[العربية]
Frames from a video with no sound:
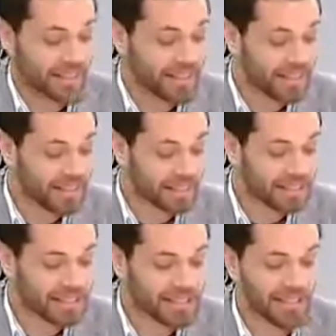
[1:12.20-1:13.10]
في عندي
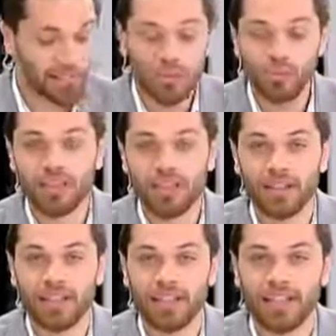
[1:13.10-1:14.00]
ايتمز كثير مهضومين
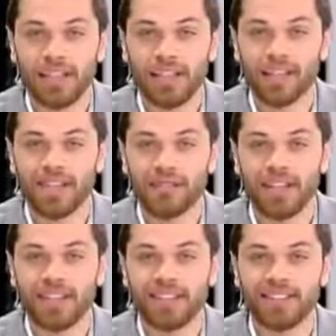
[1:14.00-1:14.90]
كاتيا ان
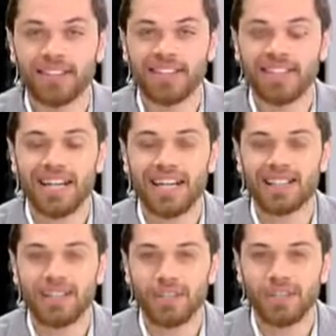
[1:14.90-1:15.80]
فاكت ساعه
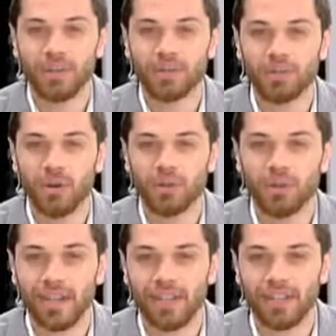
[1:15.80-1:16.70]
صار فيها تكون
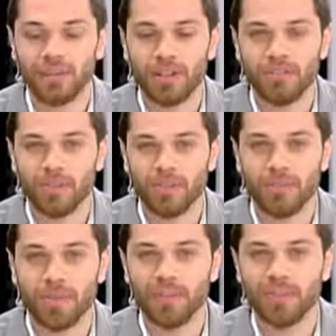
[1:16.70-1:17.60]
موصوله على السمارت فون
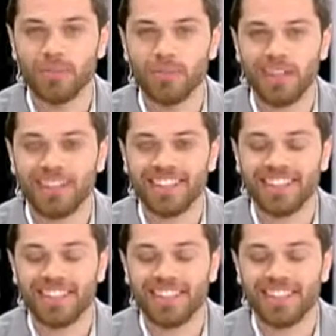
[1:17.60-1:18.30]
تبعنا وبتعطيك